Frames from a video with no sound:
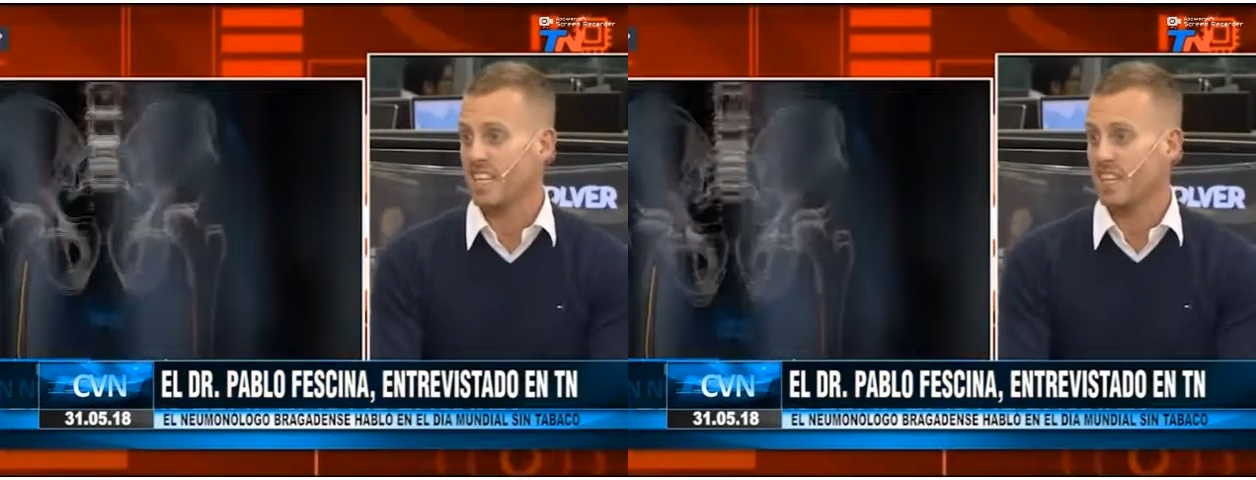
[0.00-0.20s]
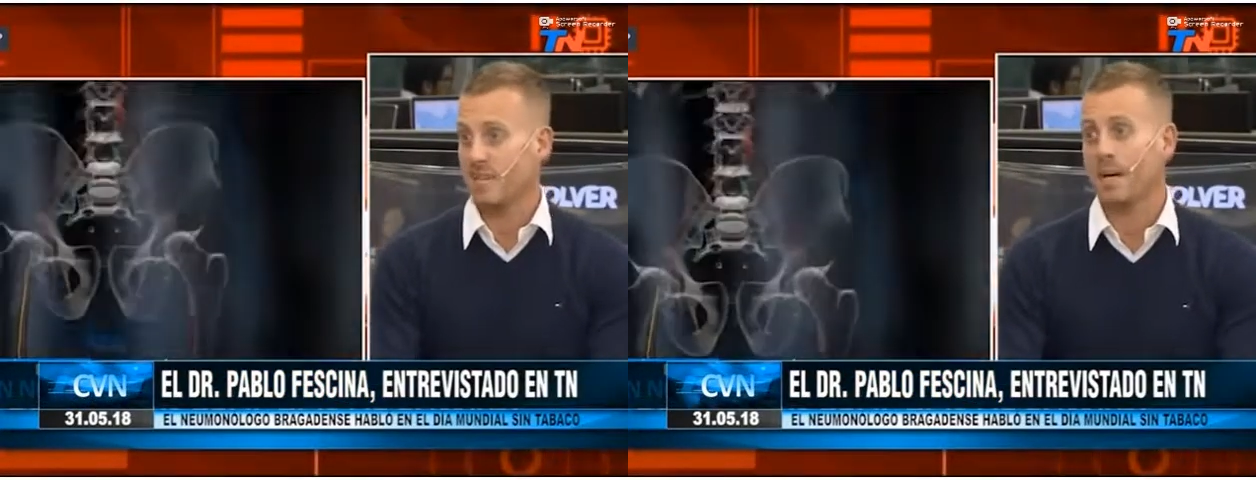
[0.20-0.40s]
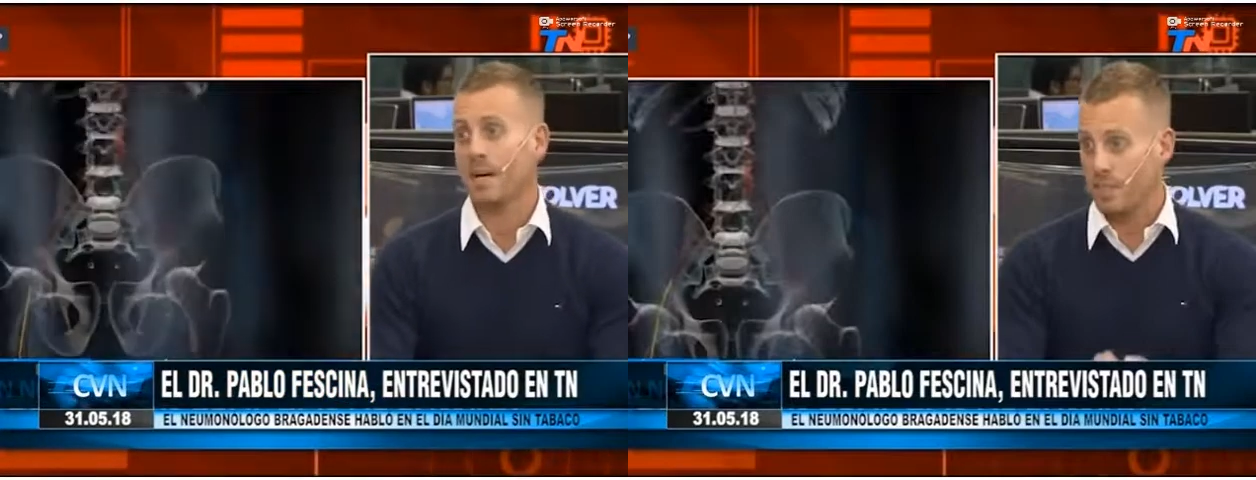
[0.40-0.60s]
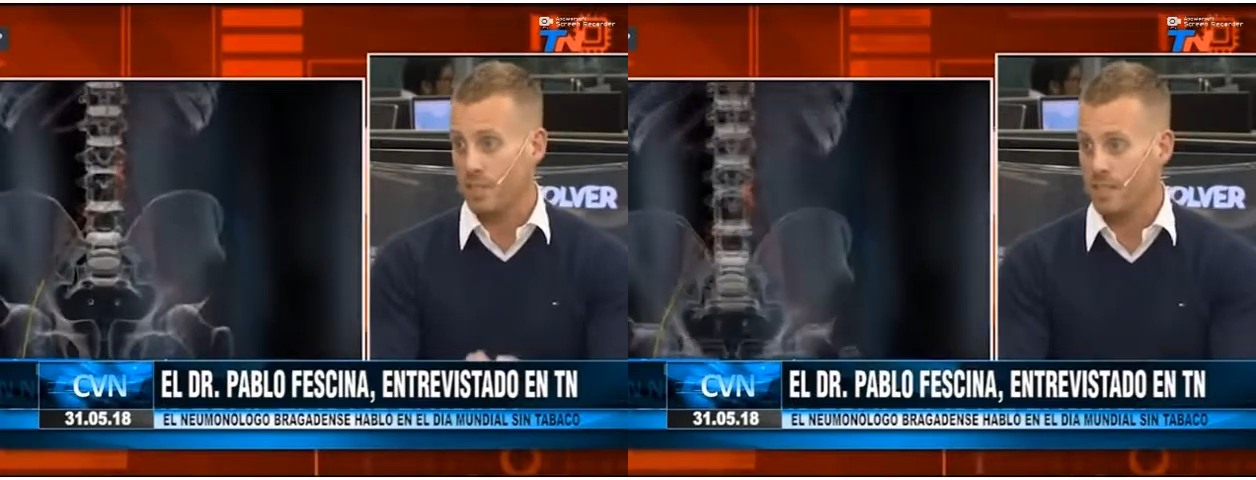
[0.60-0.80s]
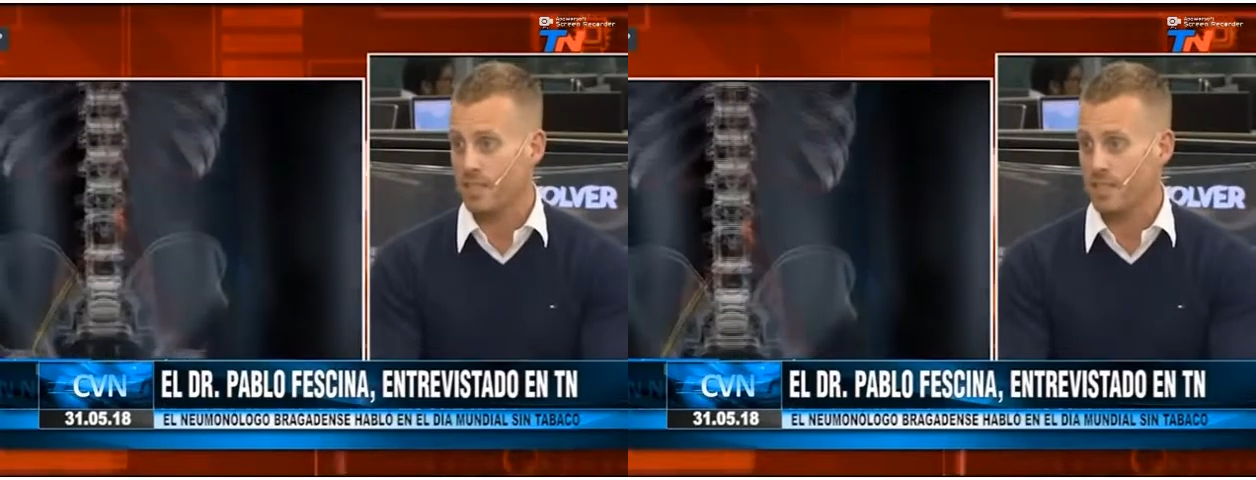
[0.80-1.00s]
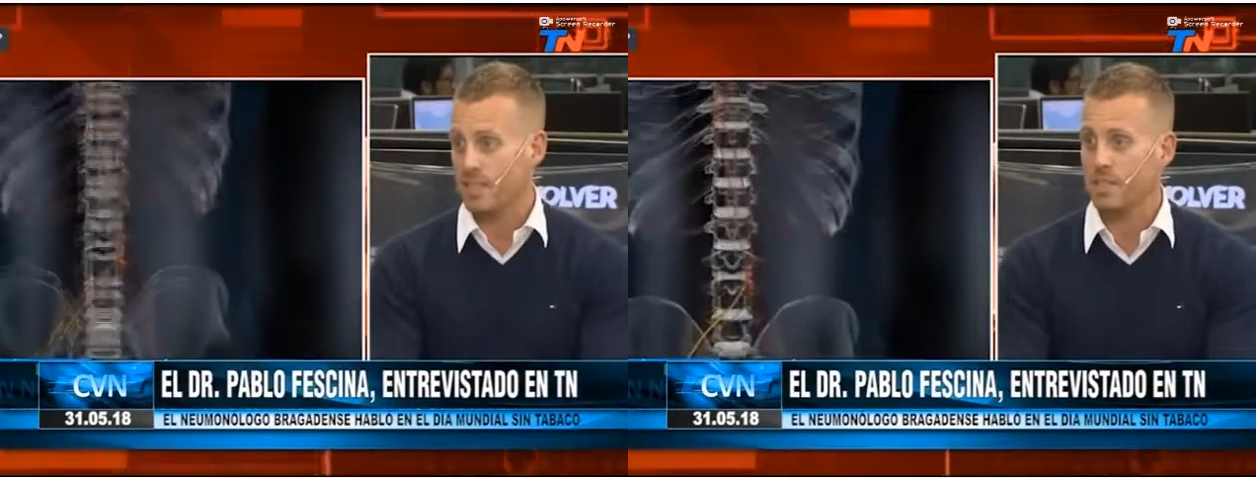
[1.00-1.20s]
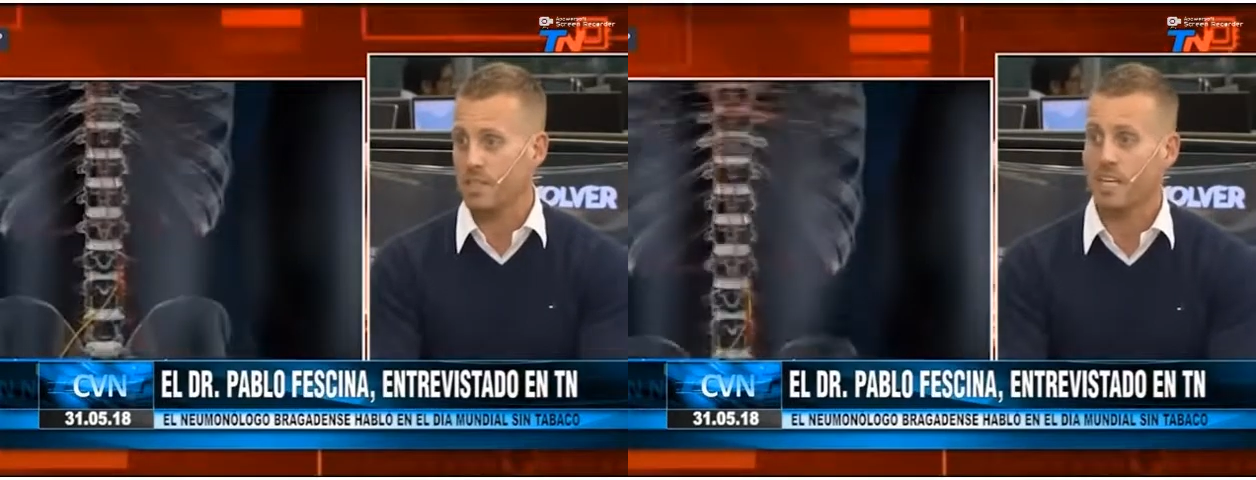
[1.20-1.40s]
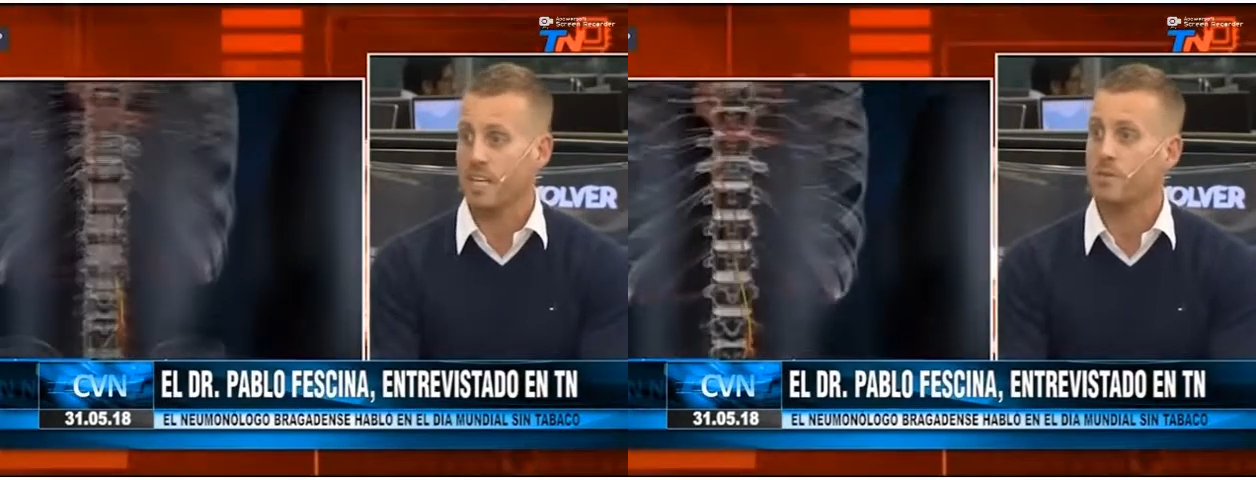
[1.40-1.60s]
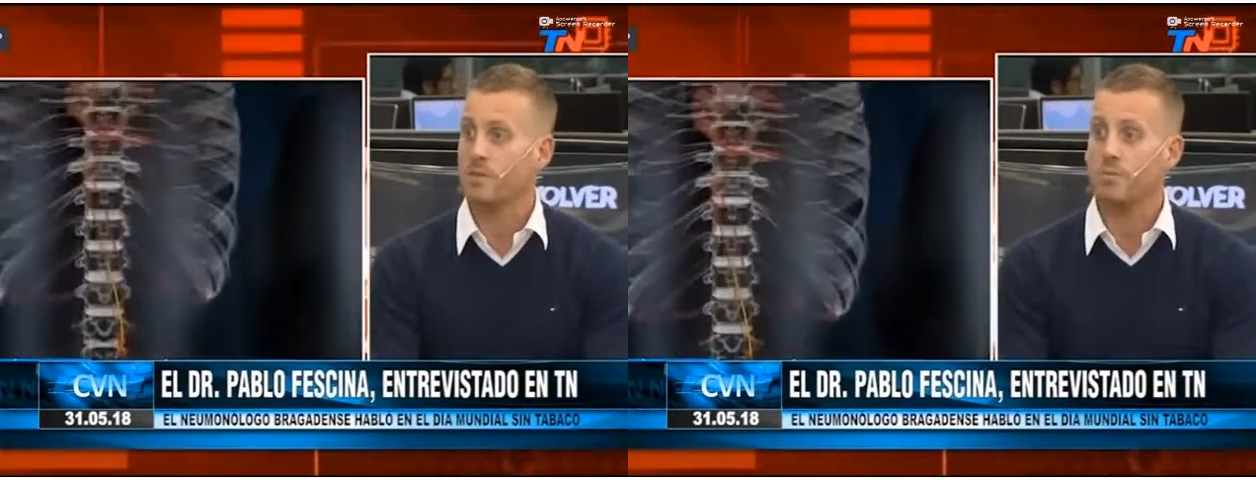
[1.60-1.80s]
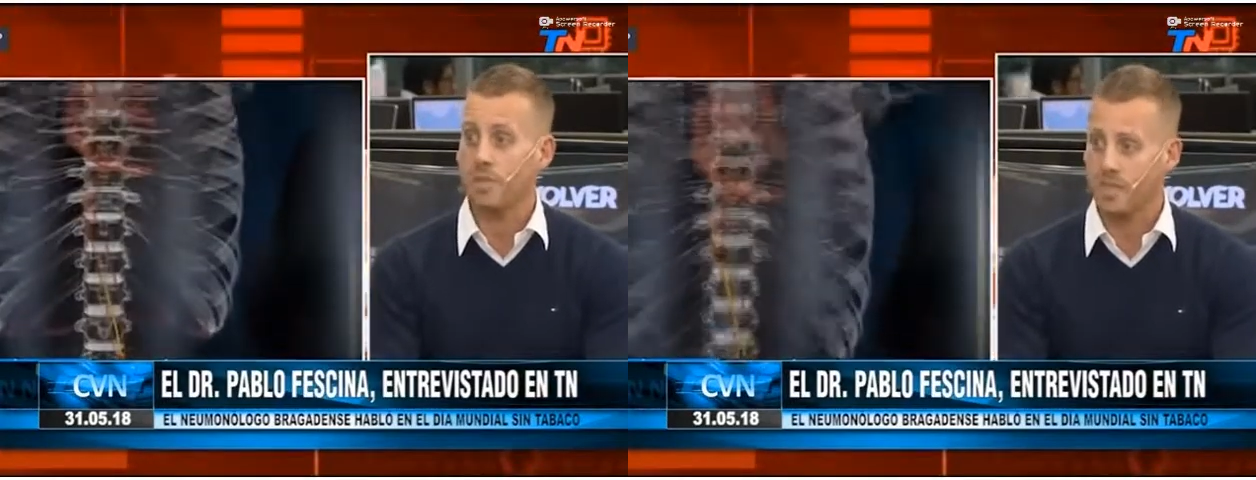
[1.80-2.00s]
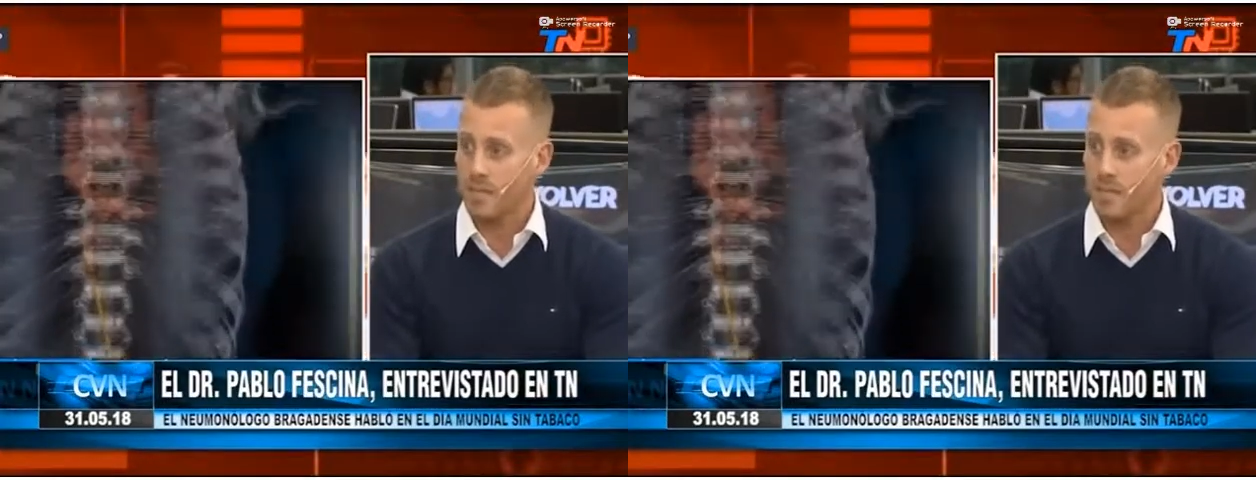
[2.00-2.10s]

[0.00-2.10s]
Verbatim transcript: mayores a 65. O sea que nunca es tarde para